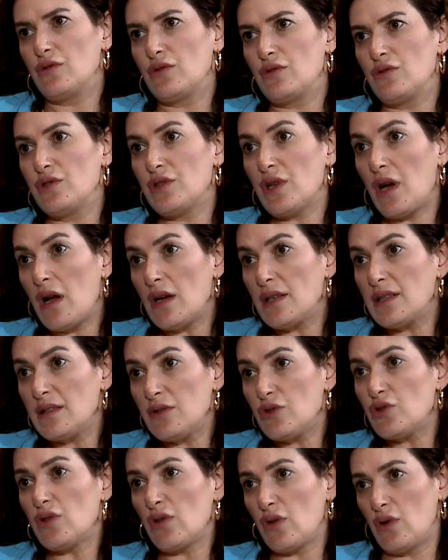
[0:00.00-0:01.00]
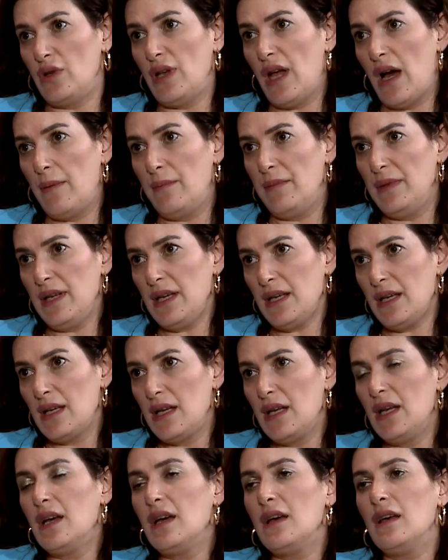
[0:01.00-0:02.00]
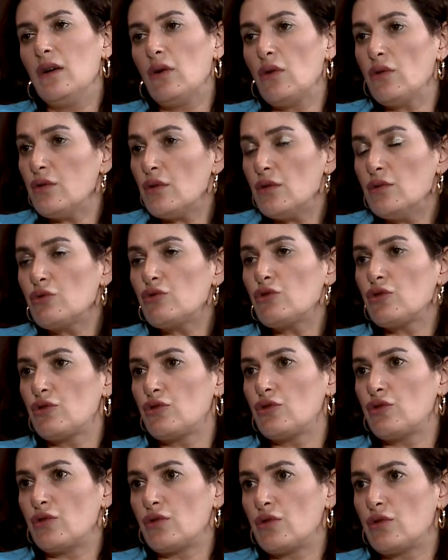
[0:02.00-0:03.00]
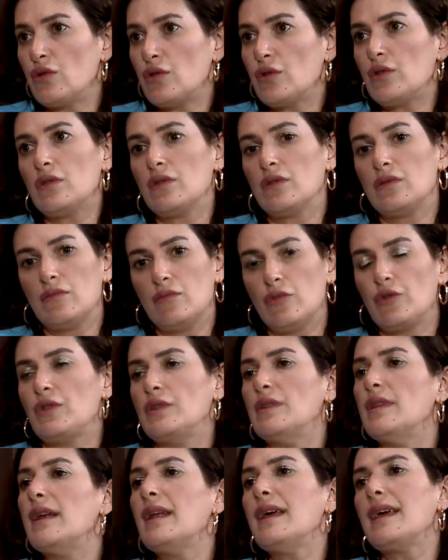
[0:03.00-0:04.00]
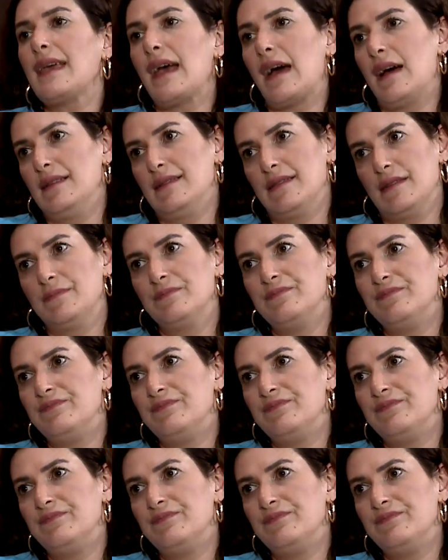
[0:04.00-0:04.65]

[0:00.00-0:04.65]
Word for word: Çünkü şarkı çok önemli. Evet. E, o da onu tutturdu. Bugünlere geldi.